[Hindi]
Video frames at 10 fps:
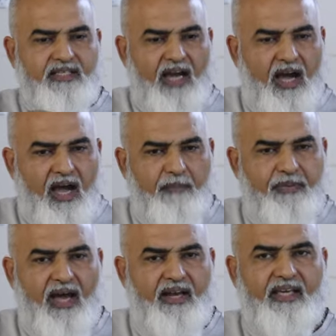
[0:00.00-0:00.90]
यहाँ
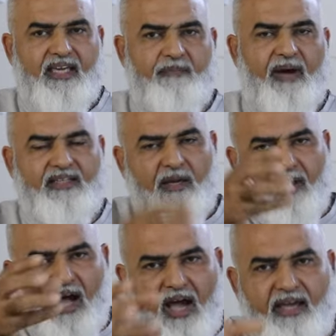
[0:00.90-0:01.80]
पे आने के बाद
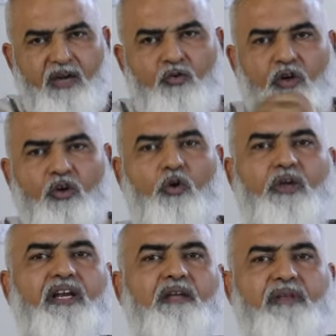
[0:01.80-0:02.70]
अब आगे उनको
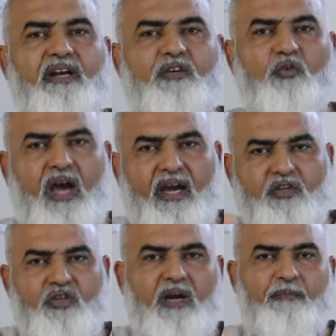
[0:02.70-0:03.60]
नौकरी नहीं मिल रही क्योंकि
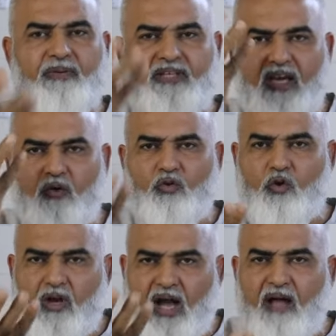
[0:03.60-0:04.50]
आगे जो कंपनी है
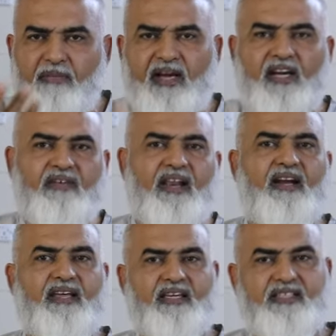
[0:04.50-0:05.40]
उनको काम करने वाले
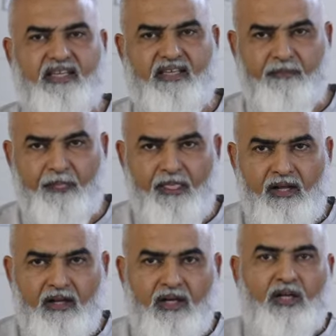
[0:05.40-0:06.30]
लड़के चाहिए
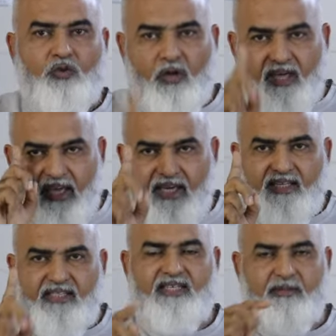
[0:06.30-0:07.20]
तो एक
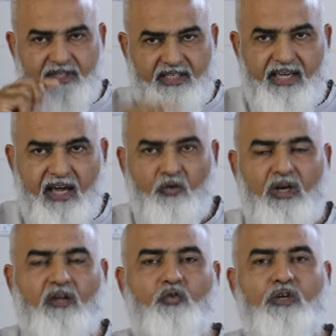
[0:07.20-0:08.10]
किस्म ये है उन
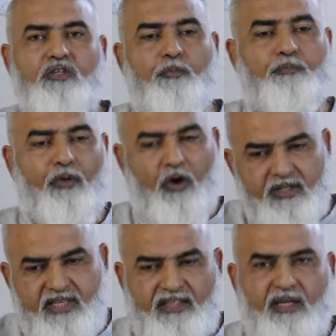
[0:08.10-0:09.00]
लड़कों की जो
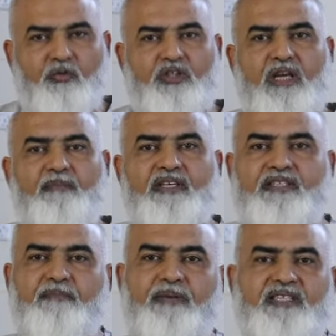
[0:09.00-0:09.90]
बहुत ज़्यादा मुश्किल में
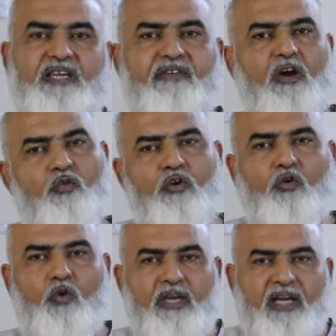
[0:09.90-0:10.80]
इस टाइम फंसे हुए और उनको
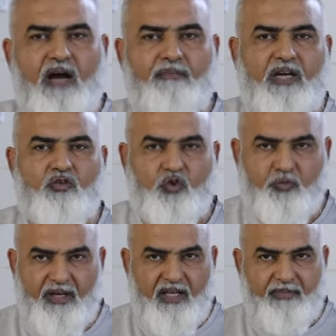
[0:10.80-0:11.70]
कोई कामकाज कुछ
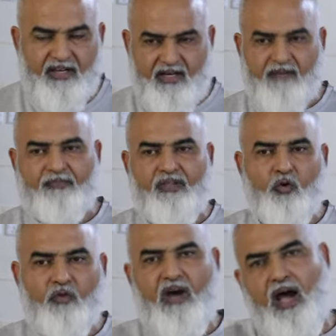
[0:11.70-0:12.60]
भी नहीं मिल रहा
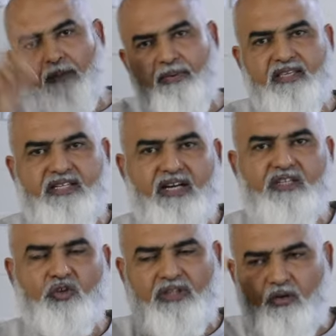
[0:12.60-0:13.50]
और वहां पे एजेंट
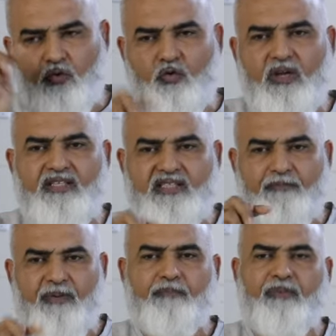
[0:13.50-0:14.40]
जो थे उन्होंने इनसे
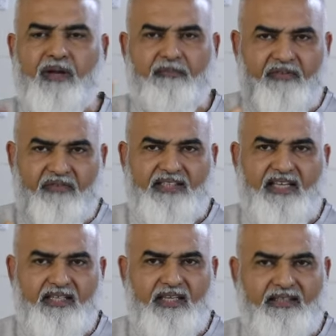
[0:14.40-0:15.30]
बड़े बड़े
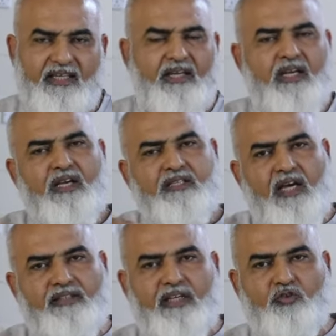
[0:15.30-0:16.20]
वादे किए थे
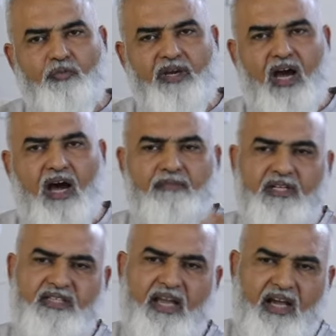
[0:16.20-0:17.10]
जाते ही तुम्हें काम
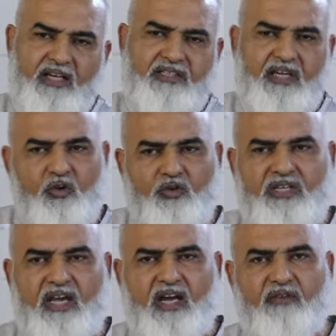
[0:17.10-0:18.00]
मिल जाएगा ये हो
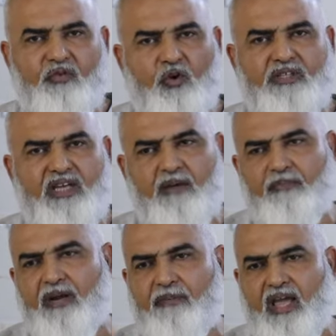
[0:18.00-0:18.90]
जाएगा वो हो जाएगा
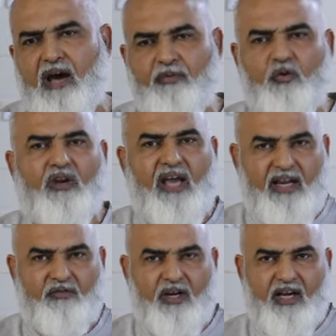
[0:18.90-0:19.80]
बड़े बड़े आप लोगों को
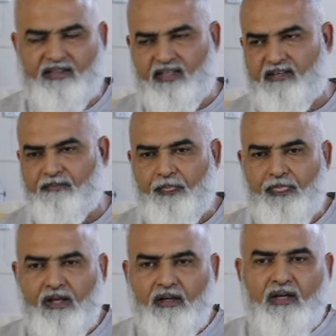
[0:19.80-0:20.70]
लारे वो लगाते
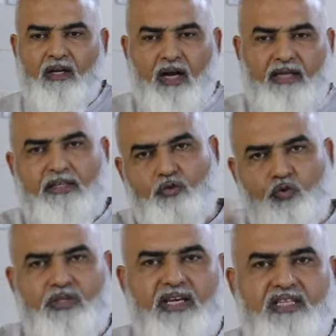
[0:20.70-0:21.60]
रहे अच्छा
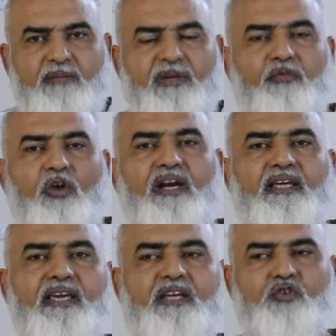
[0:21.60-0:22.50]
दूसरी किस्म के वो
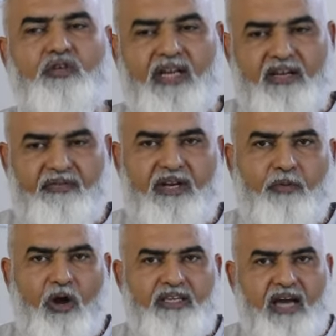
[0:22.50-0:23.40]
लड़के हैं जो डिलीवरी
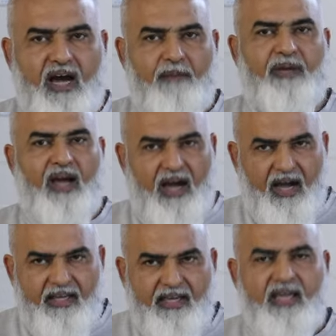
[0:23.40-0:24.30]
बॉय यहाँ पे
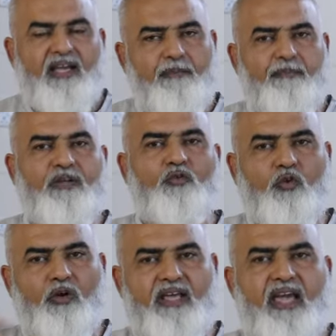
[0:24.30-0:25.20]
आ गए हैं कंपनी
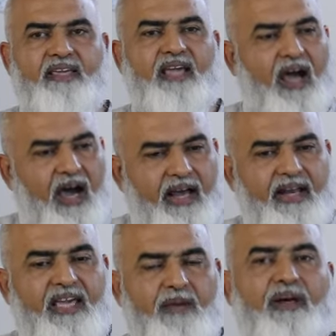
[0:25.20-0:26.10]
उनको ले आई है
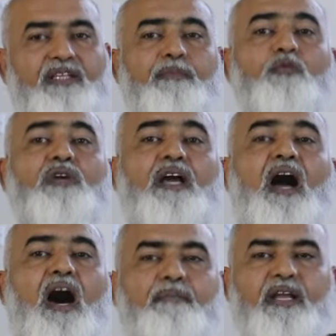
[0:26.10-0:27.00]
आने के बाद अभी उनके
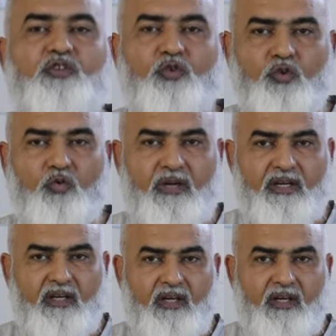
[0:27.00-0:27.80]
काम नहीं शुरू हुए